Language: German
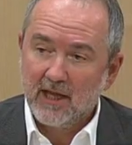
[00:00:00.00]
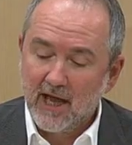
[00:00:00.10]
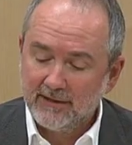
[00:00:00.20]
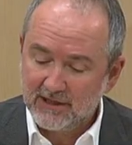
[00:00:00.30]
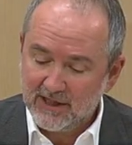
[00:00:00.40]

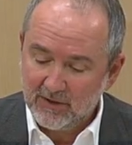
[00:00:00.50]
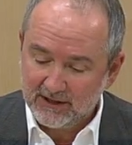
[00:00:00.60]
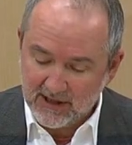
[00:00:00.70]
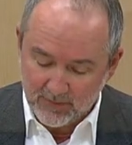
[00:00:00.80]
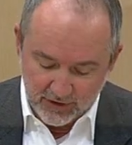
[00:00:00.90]

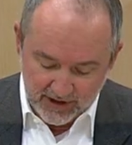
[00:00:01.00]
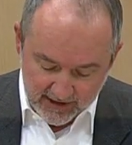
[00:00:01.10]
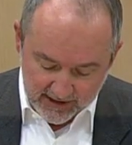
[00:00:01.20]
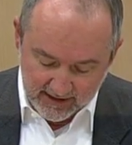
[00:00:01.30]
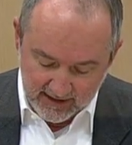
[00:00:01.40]
Antisemitismus
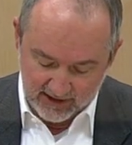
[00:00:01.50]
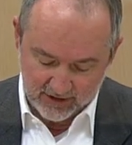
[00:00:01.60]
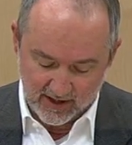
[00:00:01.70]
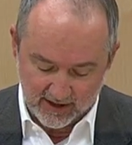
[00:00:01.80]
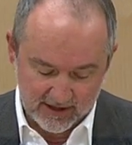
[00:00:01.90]
ist nicht
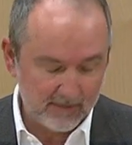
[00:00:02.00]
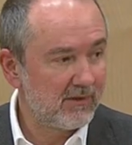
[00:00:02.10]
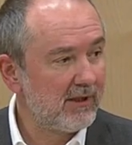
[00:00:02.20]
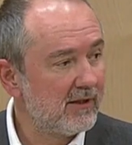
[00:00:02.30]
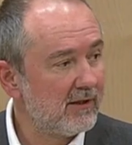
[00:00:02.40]
zu
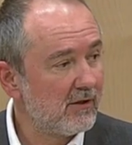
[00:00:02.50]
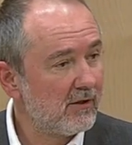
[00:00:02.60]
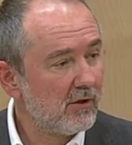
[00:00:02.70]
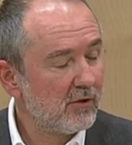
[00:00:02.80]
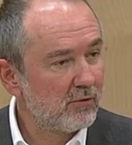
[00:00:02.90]
akzeptieren
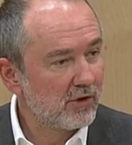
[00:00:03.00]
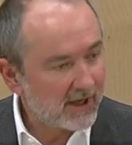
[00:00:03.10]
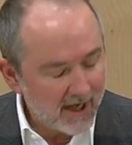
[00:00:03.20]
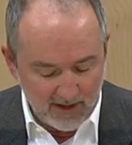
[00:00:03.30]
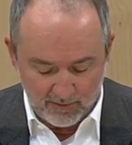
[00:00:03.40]
durch
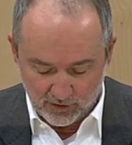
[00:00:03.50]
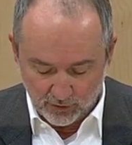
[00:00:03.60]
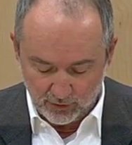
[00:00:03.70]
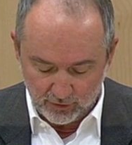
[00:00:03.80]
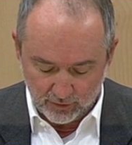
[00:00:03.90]
keine
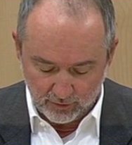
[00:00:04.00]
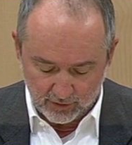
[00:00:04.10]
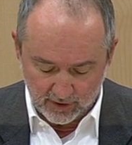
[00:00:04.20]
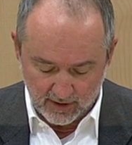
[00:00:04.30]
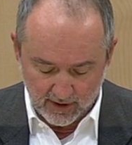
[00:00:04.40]

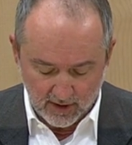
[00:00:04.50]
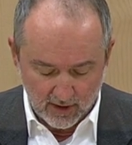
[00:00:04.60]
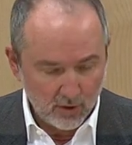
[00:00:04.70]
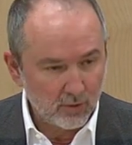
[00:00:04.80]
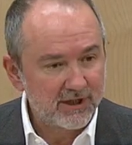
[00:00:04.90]
Begründung
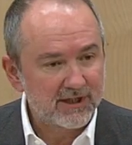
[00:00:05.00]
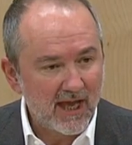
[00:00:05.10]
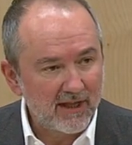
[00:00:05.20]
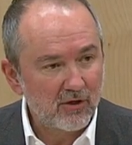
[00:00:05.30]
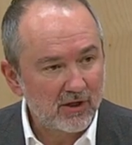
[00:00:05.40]
und es
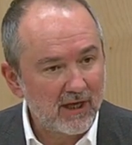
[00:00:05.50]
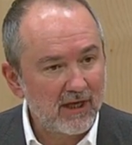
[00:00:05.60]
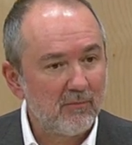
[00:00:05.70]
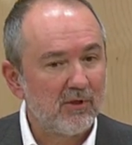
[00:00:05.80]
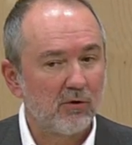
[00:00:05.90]
kann auch
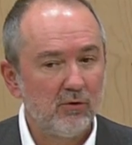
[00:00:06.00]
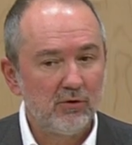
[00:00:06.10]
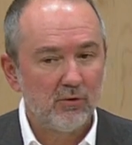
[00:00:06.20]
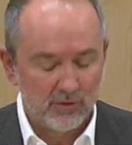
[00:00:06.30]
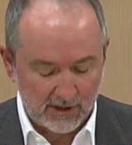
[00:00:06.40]
keine
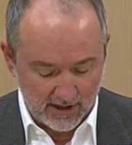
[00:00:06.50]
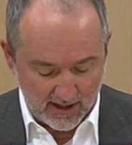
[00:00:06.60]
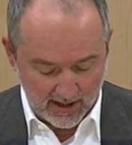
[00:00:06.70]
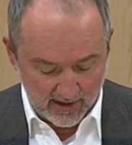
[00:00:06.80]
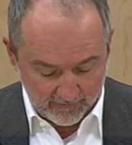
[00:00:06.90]
Begründung
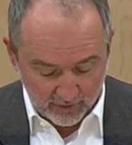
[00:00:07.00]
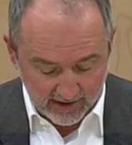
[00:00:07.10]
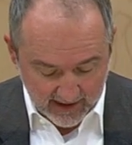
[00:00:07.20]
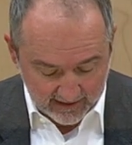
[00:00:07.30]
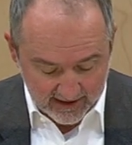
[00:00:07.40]
für
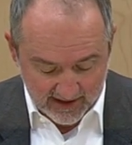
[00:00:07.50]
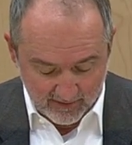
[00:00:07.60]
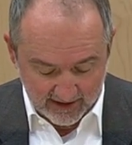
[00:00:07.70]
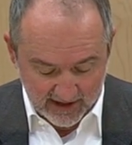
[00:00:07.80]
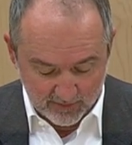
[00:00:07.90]
den
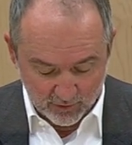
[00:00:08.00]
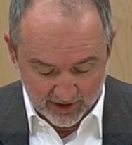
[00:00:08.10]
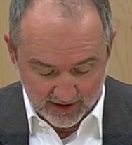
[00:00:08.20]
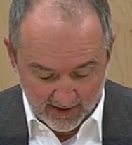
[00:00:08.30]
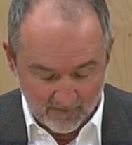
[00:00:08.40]

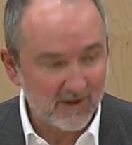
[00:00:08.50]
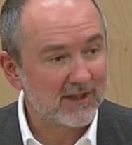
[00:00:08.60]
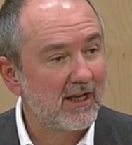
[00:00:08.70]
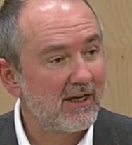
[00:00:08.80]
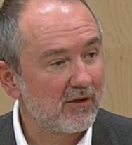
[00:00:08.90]
Antisemitismus geben, weil
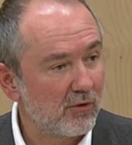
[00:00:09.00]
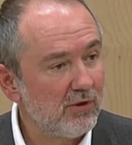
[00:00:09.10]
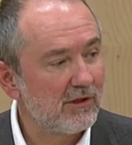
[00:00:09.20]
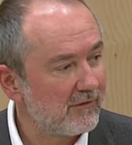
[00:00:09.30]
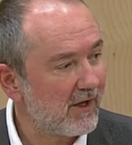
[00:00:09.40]
es keine
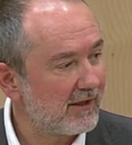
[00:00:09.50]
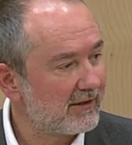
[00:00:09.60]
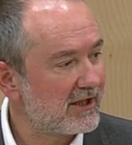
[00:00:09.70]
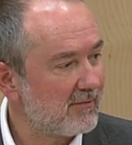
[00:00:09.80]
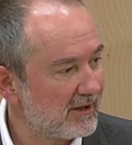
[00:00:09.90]
Gründe für
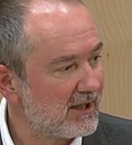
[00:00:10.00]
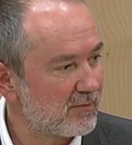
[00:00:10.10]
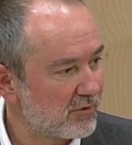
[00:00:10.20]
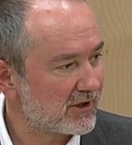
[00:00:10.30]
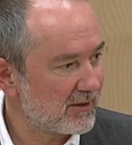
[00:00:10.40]

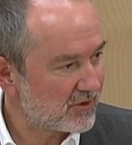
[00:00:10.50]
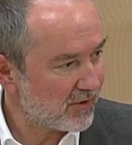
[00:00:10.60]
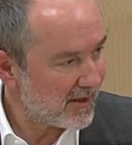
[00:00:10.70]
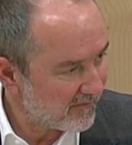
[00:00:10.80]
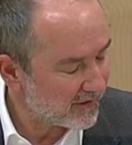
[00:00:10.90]
Antisemitismus gibt.
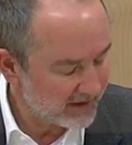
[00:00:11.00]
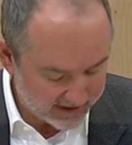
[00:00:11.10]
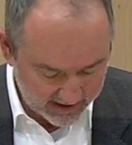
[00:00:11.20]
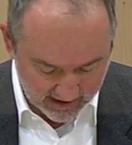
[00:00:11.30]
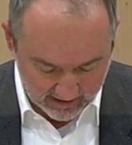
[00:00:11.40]
So einfach
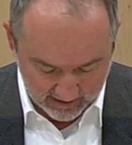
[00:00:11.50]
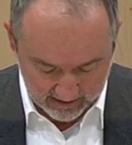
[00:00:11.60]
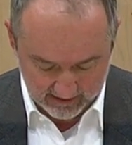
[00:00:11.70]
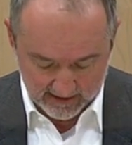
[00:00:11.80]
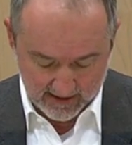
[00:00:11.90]
ist es eigentlich.